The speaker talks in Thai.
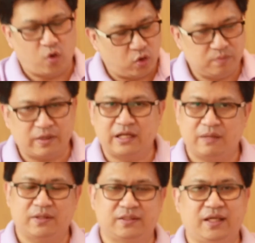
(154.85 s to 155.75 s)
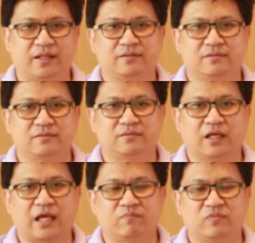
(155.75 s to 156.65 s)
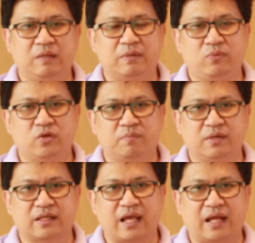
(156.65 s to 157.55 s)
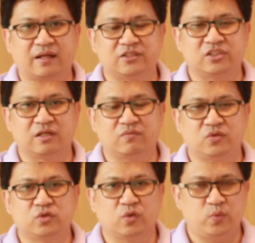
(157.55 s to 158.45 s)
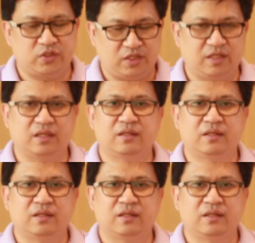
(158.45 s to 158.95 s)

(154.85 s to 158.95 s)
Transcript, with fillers: คนภายในประเทศนะครับที่เป็นผู้ดำเนินการในเชิงยุทธวิธี